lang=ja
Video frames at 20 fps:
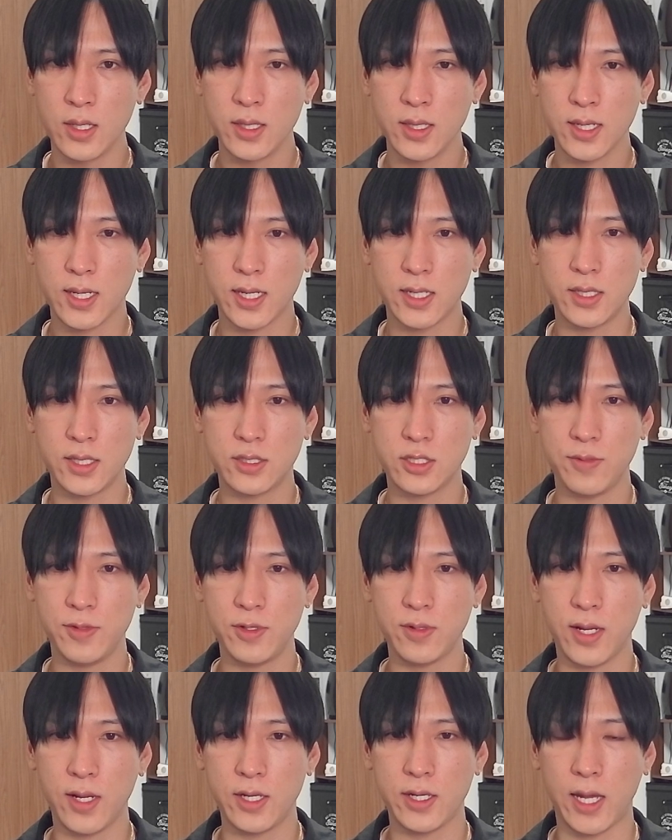加熱気味の
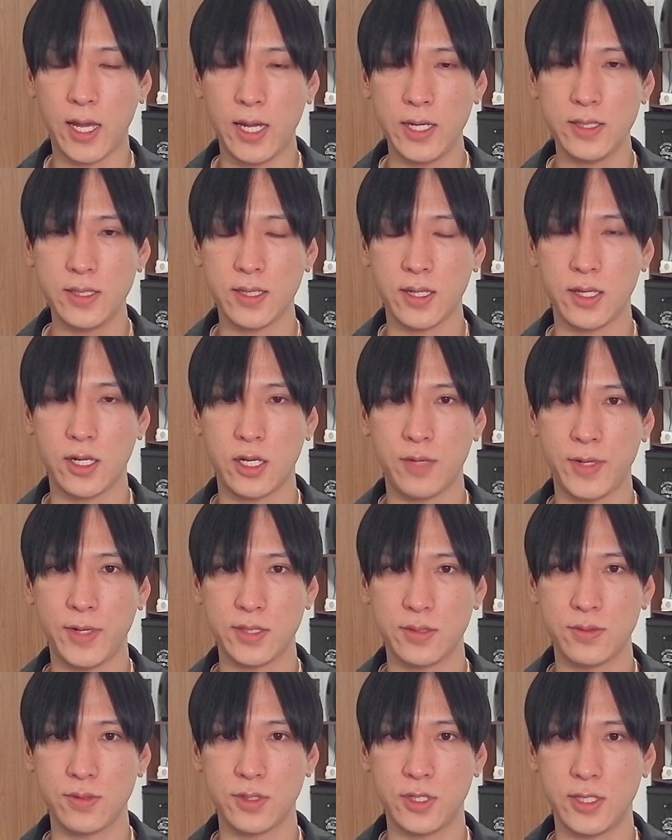ラインに入ったならば、そ
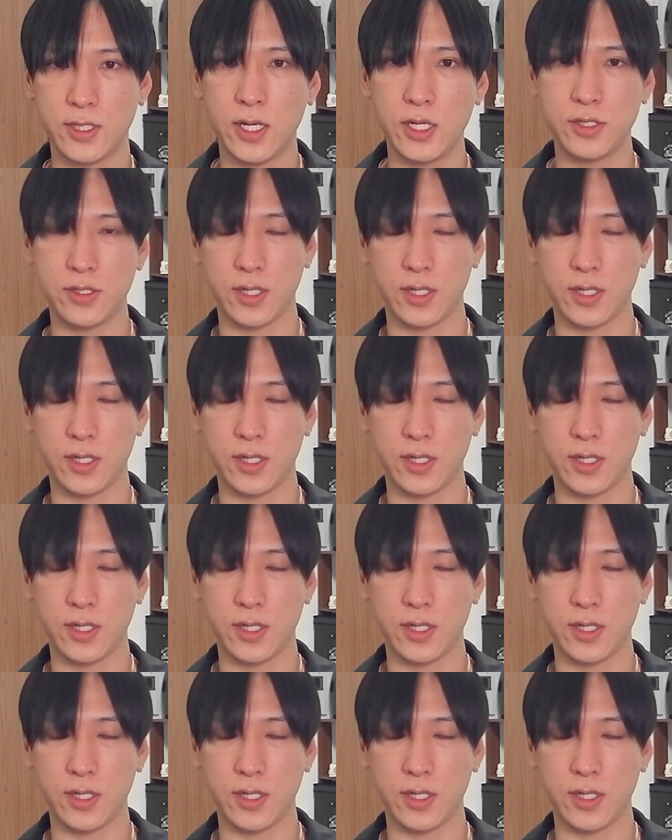の期待値は